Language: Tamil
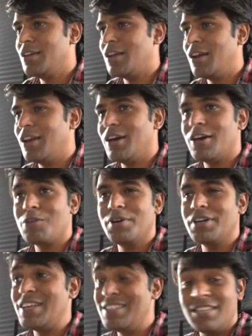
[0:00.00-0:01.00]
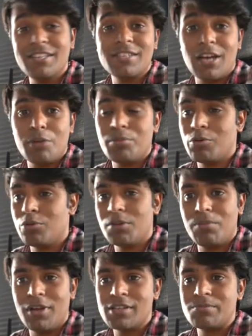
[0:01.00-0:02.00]
எல்லாருமே டிசிஎஸ்க்கு அனுப்பி
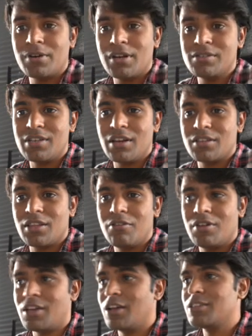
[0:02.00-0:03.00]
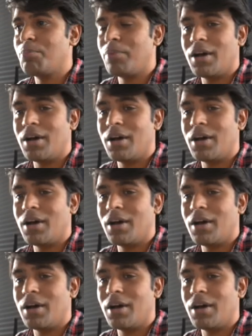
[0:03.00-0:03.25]
விட்டு பிளேஸ்மெண்ட்டில் செலக்ட் ஆகுறீங்க அந்த